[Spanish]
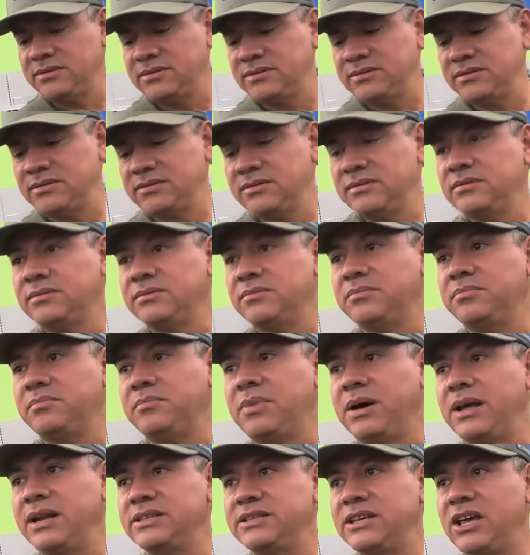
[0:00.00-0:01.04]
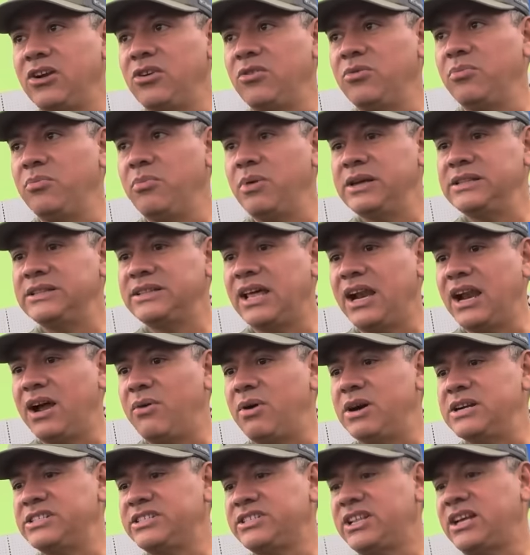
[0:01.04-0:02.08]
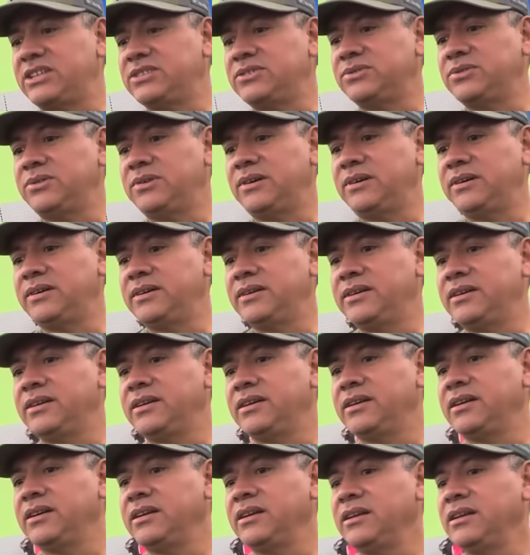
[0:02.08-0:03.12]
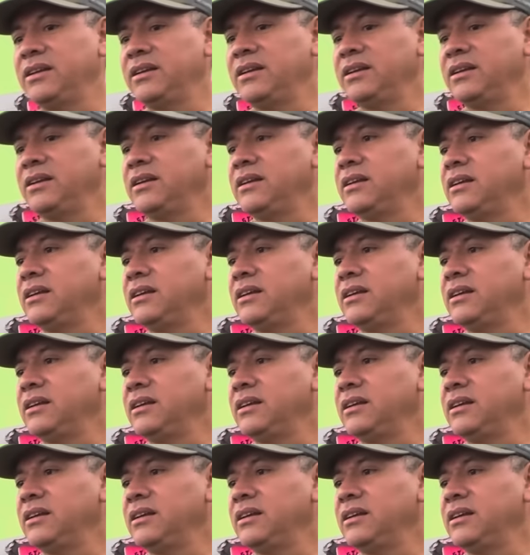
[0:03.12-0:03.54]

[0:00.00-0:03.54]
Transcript: Ajá. Para echarle un al aguastazo. Mira.